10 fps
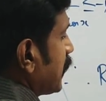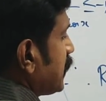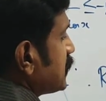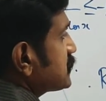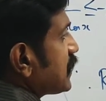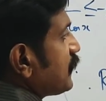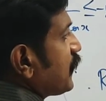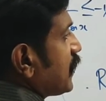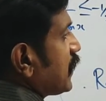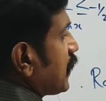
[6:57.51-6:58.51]
மைனஸ்
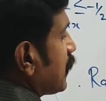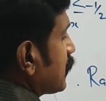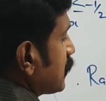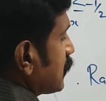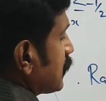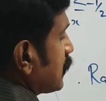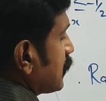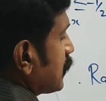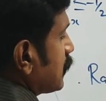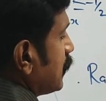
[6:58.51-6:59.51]
இன்ஃபினிட்டியிலேருந்து
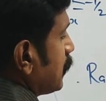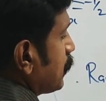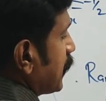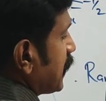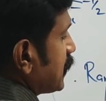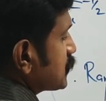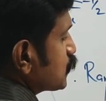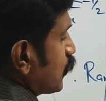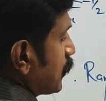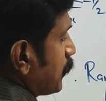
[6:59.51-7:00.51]
மைனஸ்
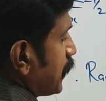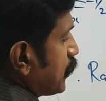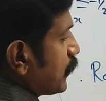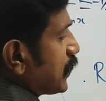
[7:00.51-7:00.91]
ஒன் பை டூ